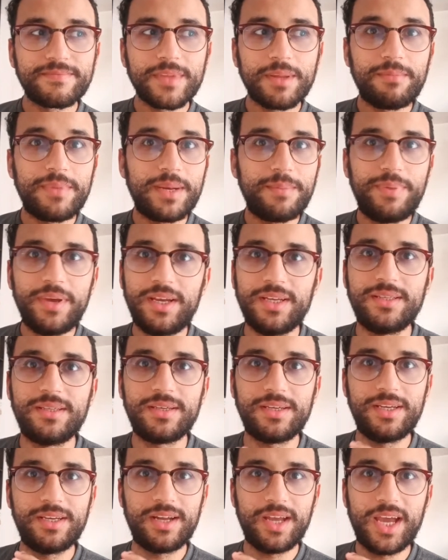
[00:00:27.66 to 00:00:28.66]
من
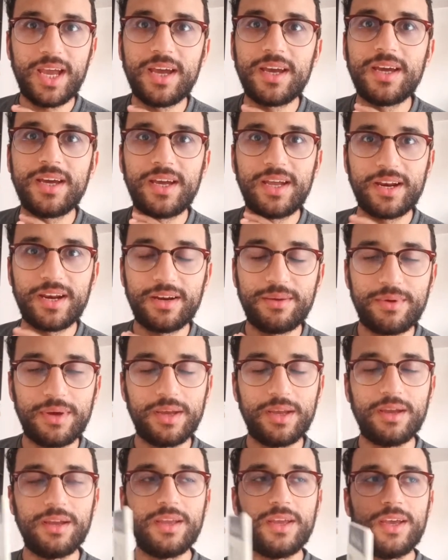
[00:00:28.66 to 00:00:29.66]
بعد انهاء
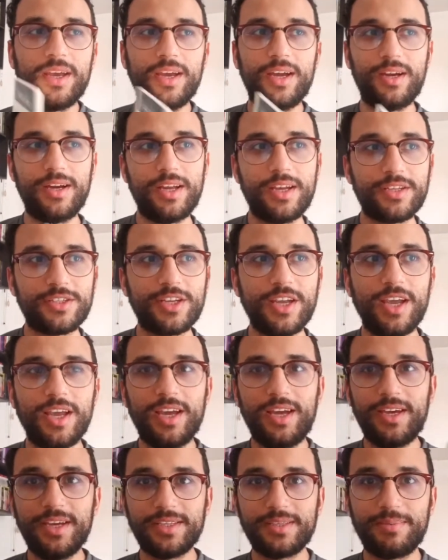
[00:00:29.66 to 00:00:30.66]
الروايه علاش
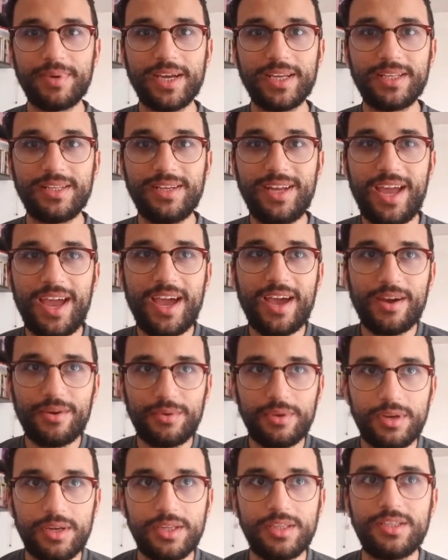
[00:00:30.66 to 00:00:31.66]
حيت بغيت
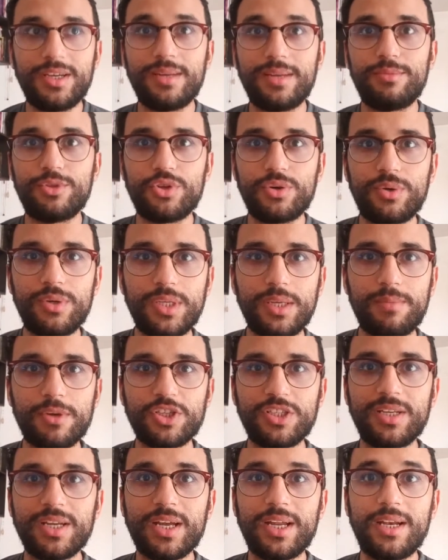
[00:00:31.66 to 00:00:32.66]
نحاول ندير مجهودي
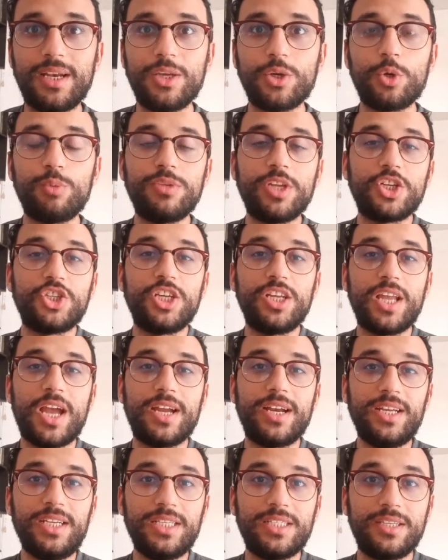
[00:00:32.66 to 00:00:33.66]
باش نقل لكم داكشي اللي
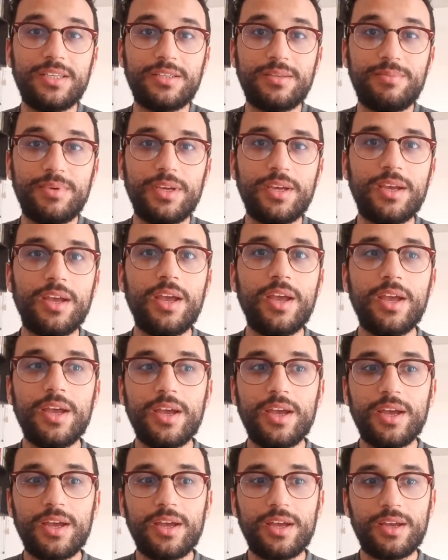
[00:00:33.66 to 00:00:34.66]
انا حسيت به
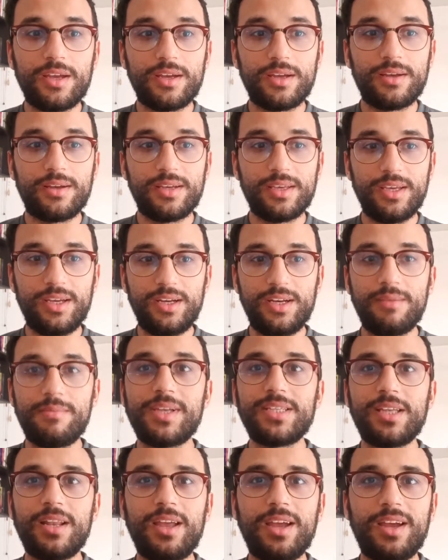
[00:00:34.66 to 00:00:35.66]
يعني
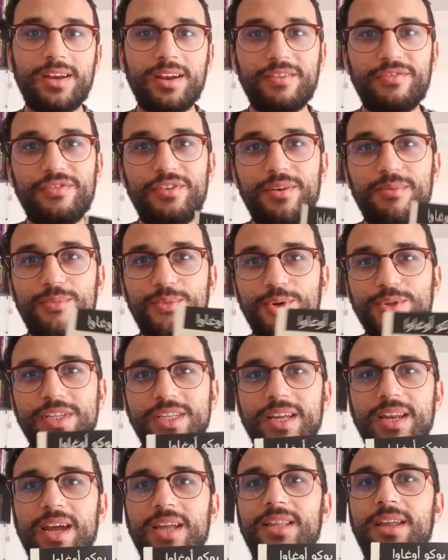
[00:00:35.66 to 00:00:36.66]
مازال انا في المود
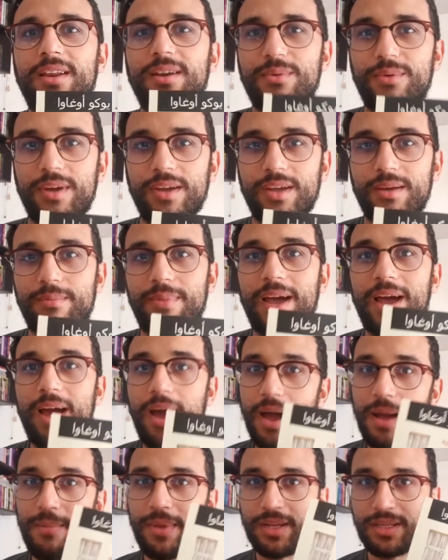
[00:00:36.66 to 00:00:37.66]
ديال هذه الروايه
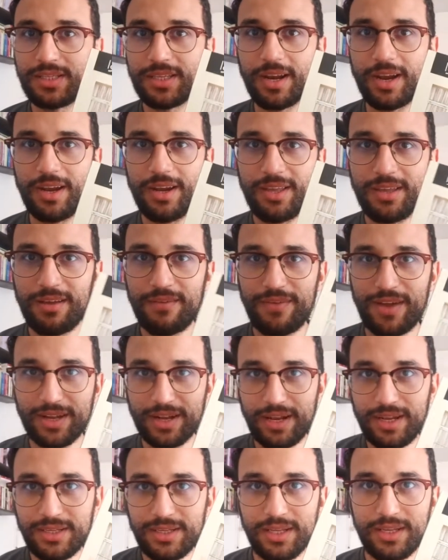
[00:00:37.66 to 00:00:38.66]
باقا مأثر عليا في هذه
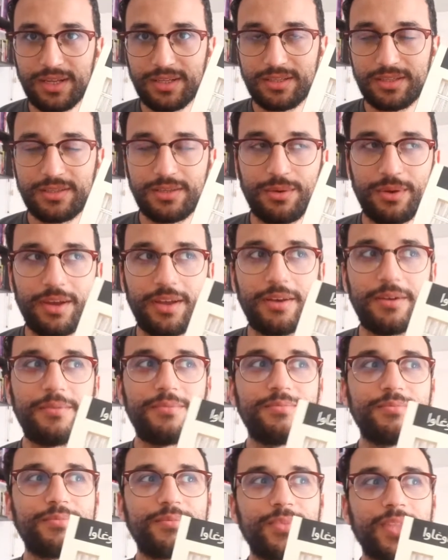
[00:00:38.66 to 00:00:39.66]
اللحظه ديال التصوير
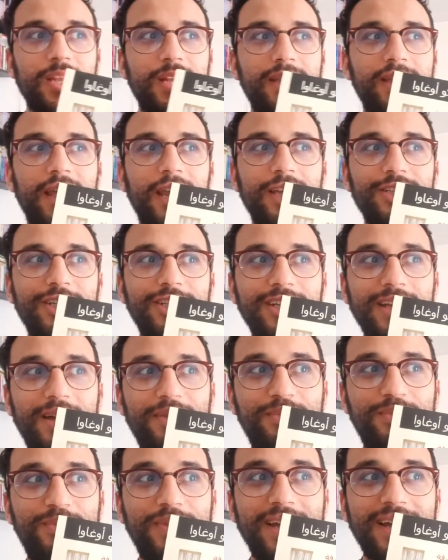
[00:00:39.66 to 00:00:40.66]
لدرجه
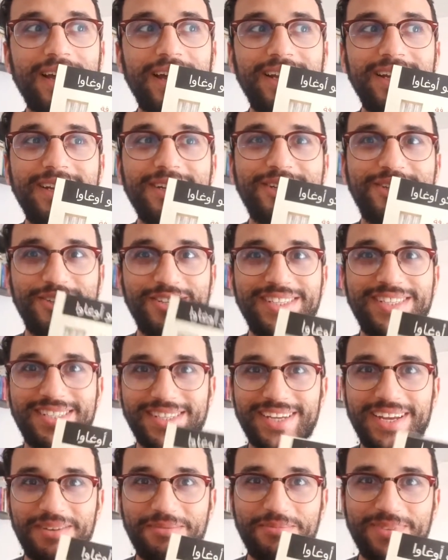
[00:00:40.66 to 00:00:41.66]
قبل قليل كنت
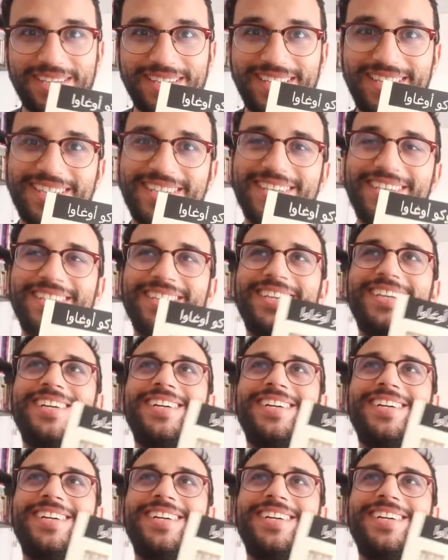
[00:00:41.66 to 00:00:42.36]
كنبكي